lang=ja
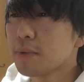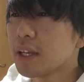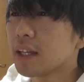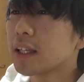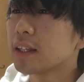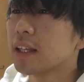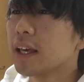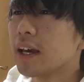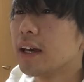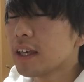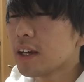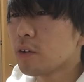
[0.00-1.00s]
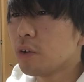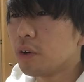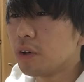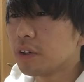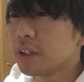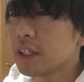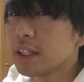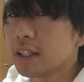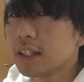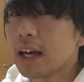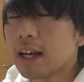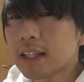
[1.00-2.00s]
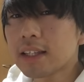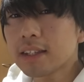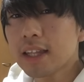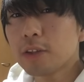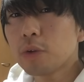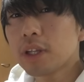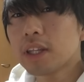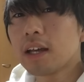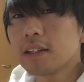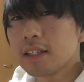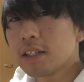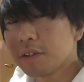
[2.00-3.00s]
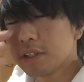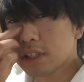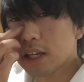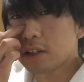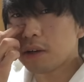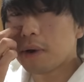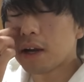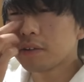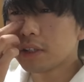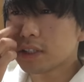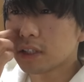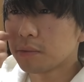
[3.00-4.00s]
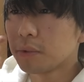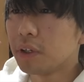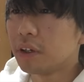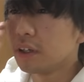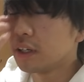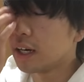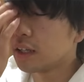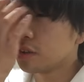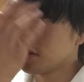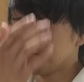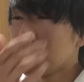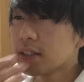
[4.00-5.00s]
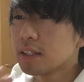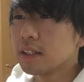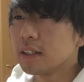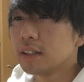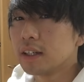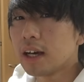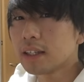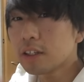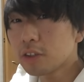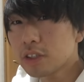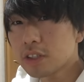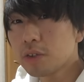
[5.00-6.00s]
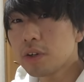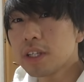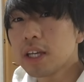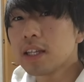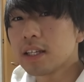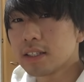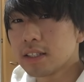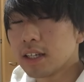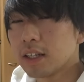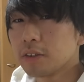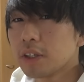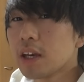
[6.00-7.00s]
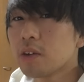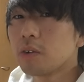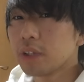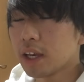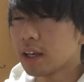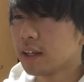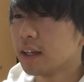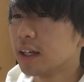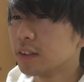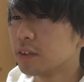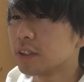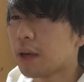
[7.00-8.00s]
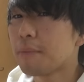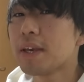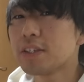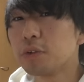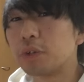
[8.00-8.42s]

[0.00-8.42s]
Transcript: めるにあたって結構当たってどうやって判定してるんですかとかもあるんですけどもあのまず当たるとすごい痛いですあの結構ねあのダメージを